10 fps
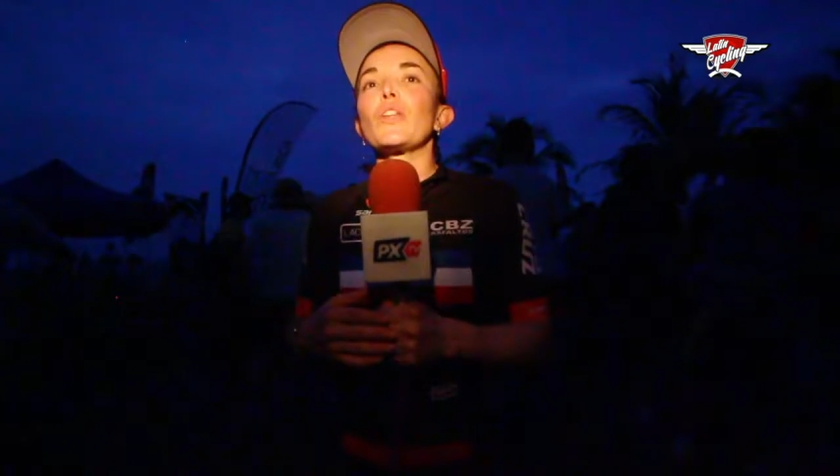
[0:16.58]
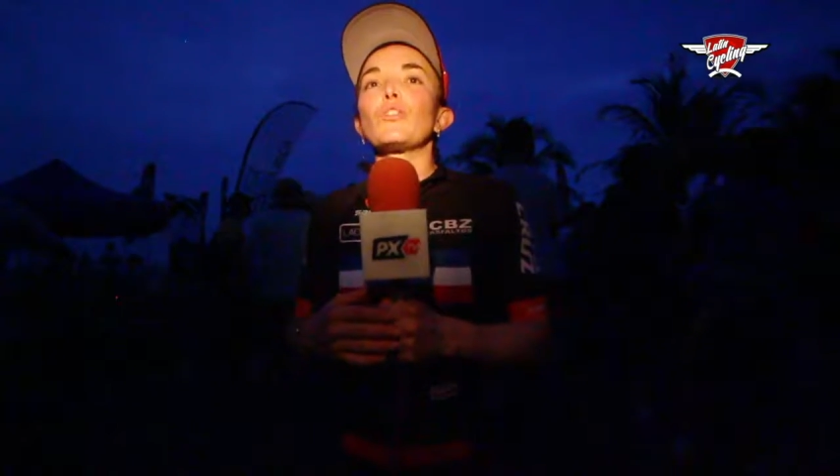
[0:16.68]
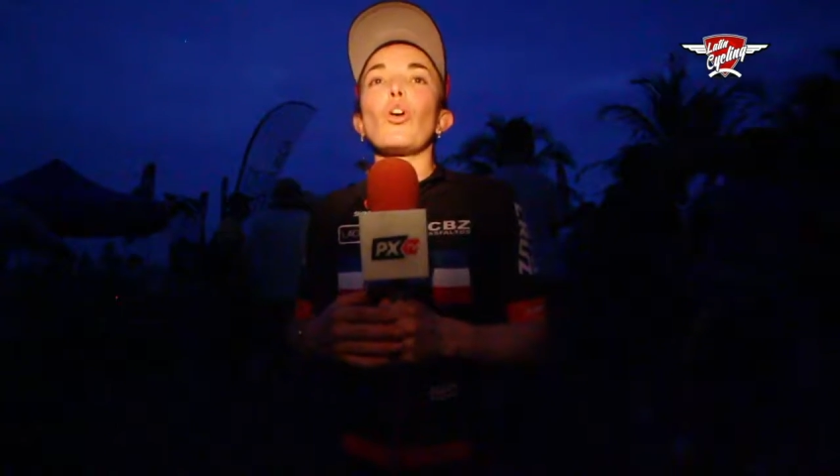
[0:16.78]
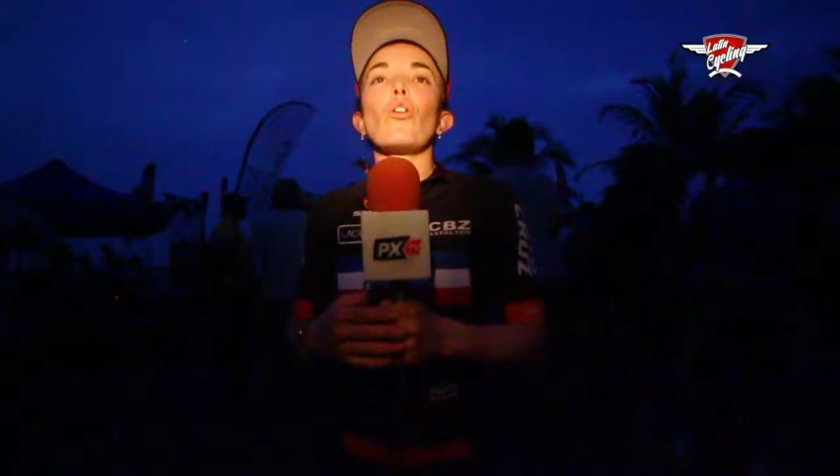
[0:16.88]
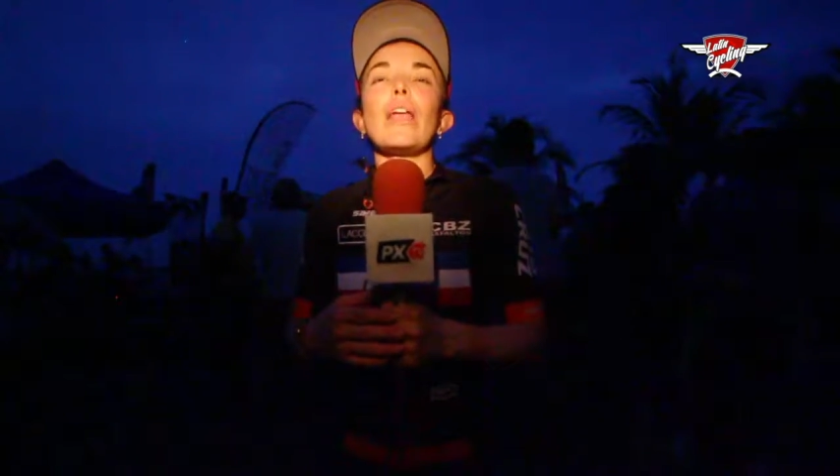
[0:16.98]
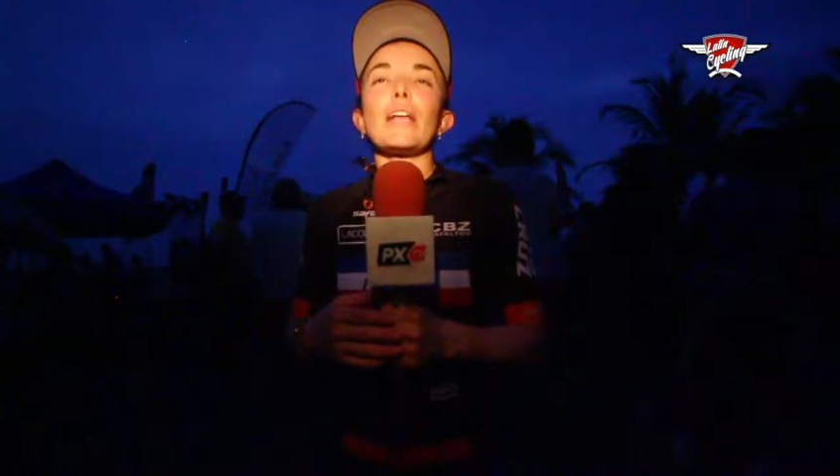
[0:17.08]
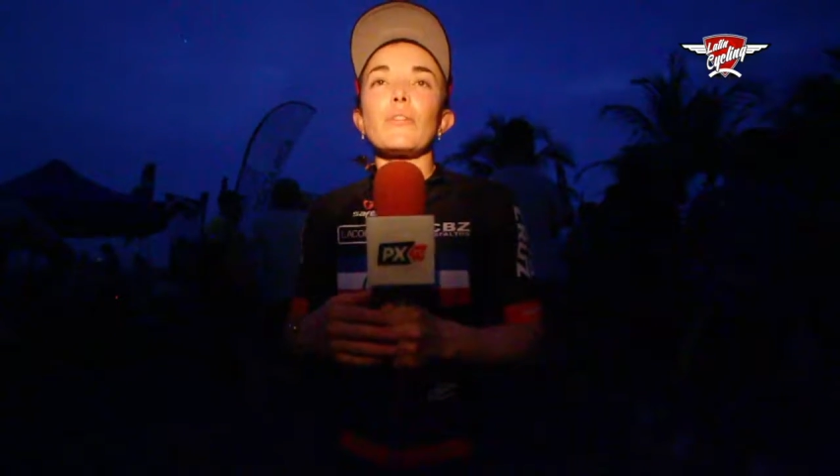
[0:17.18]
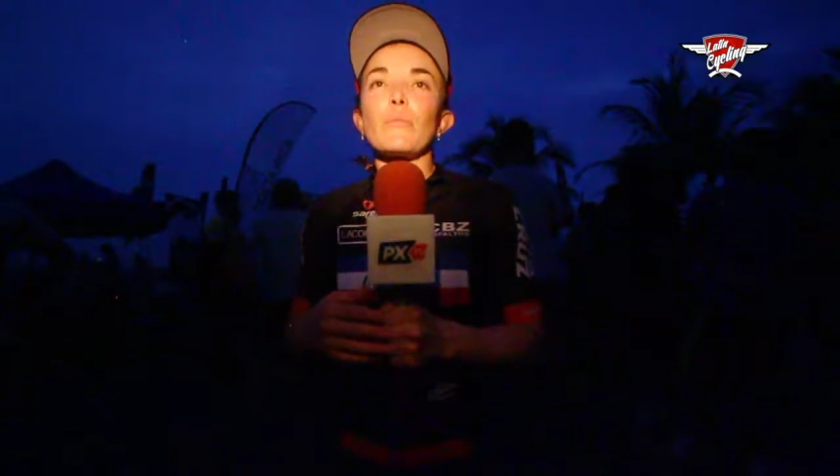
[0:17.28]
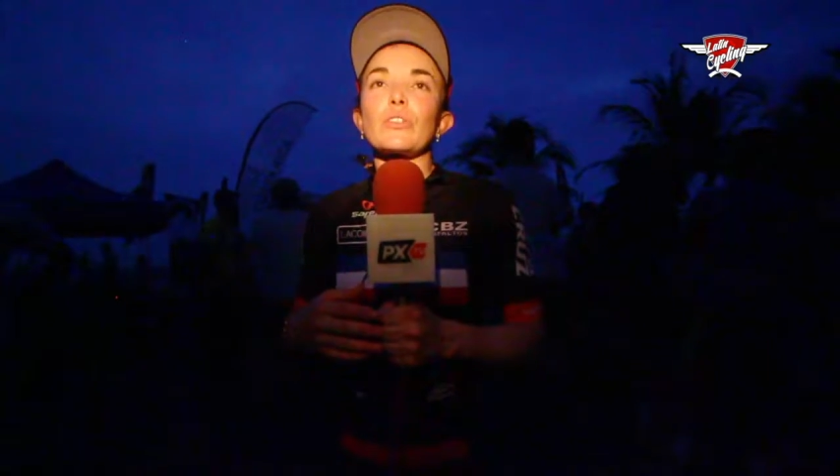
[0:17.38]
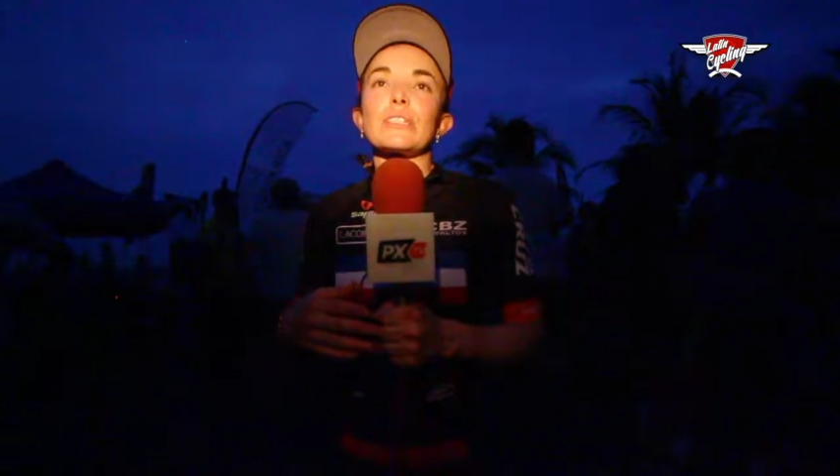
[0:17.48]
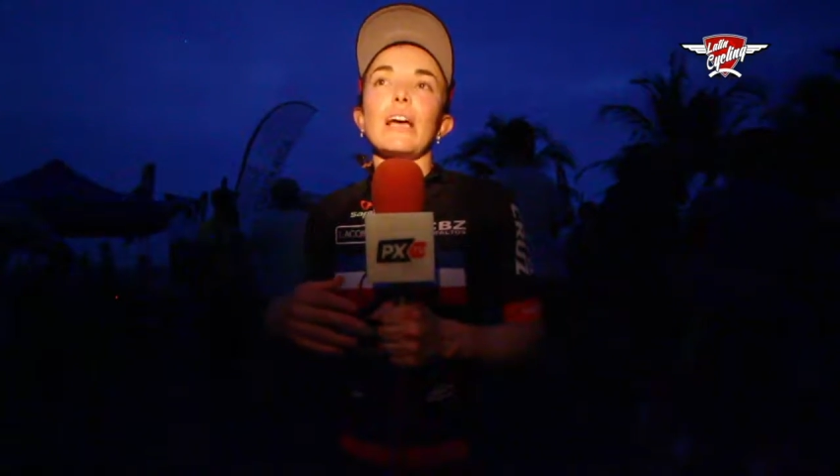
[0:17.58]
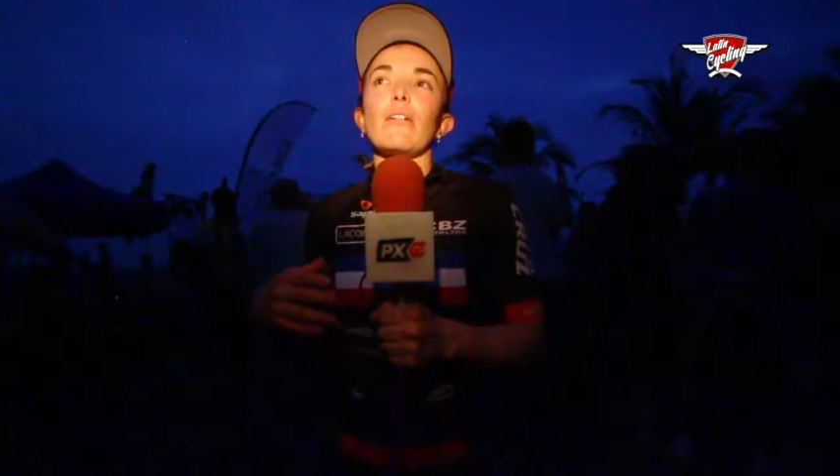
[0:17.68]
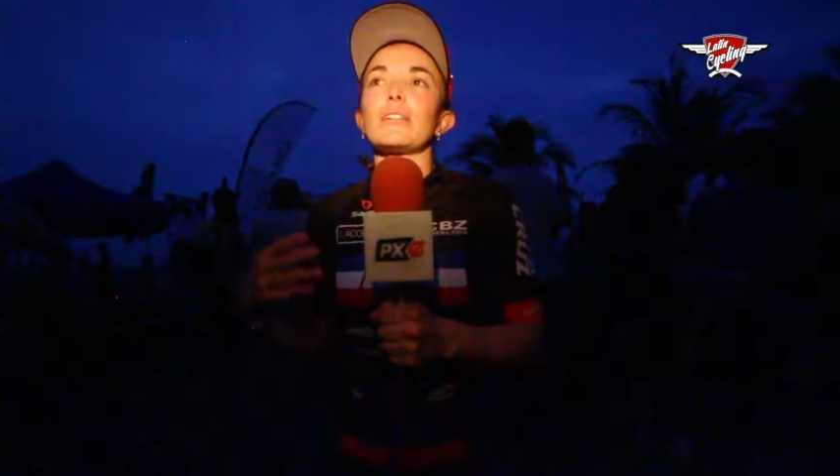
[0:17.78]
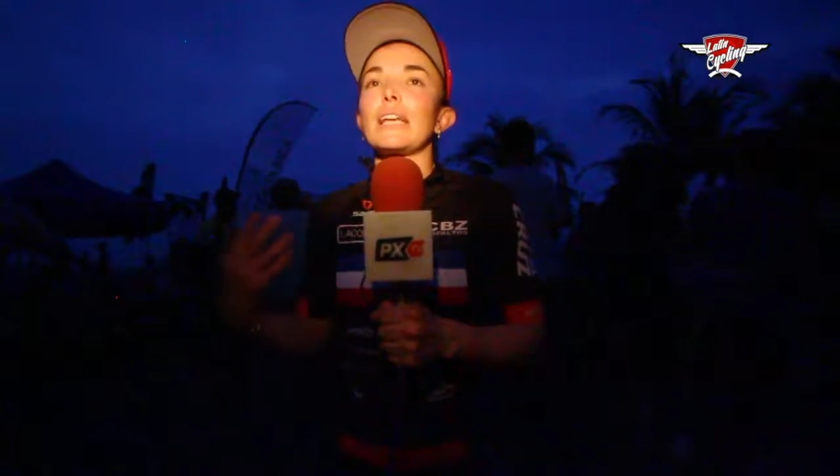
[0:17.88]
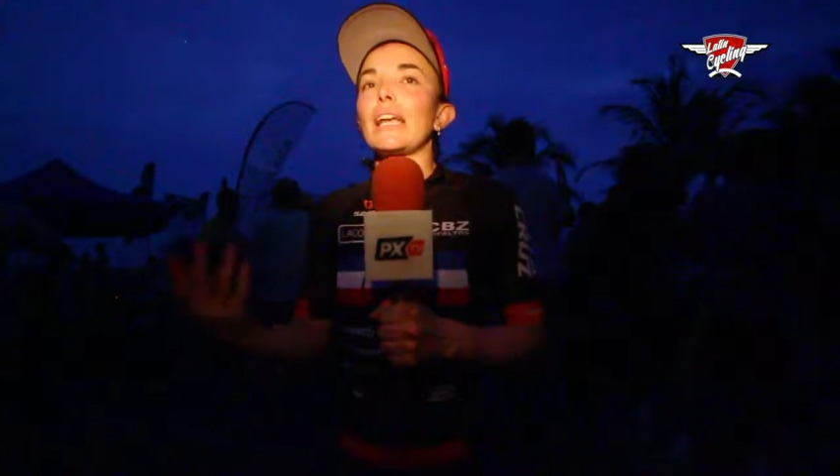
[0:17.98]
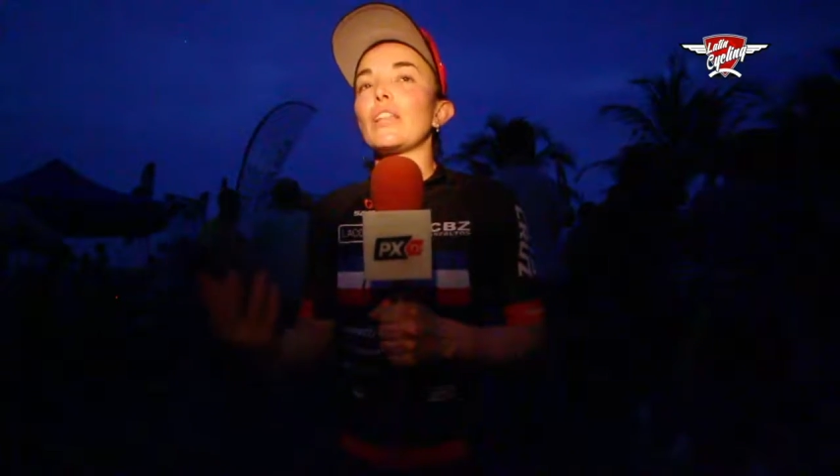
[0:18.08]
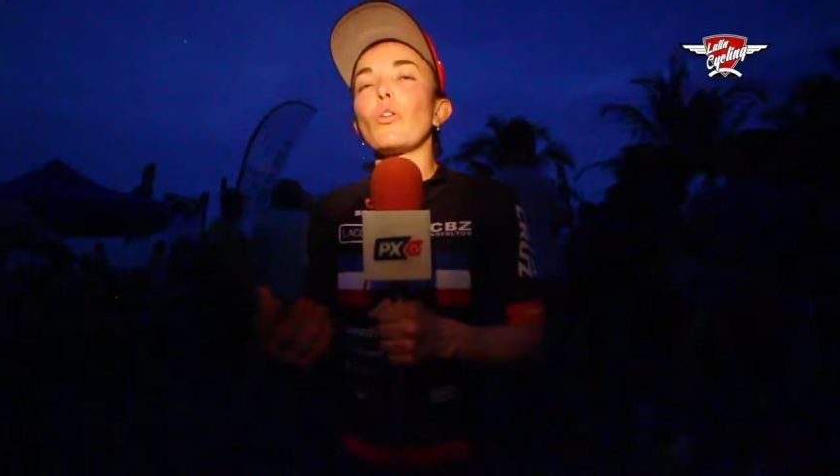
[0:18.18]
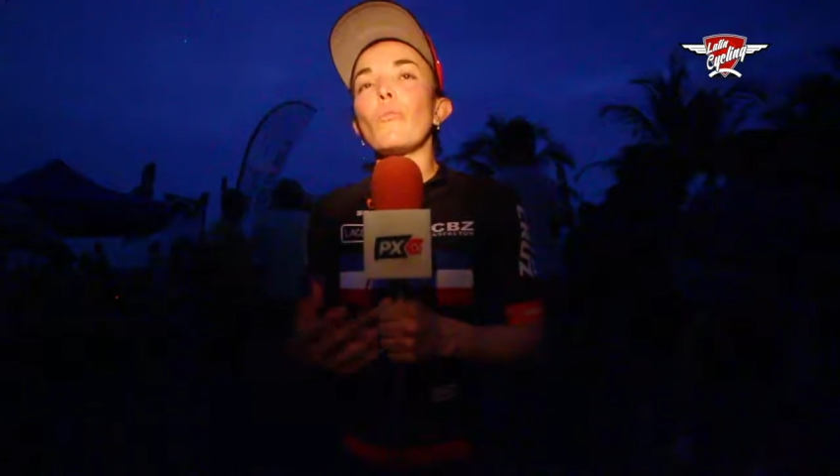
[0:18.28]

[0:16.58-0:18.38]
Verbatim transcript: Todo el año hemos estado entrenando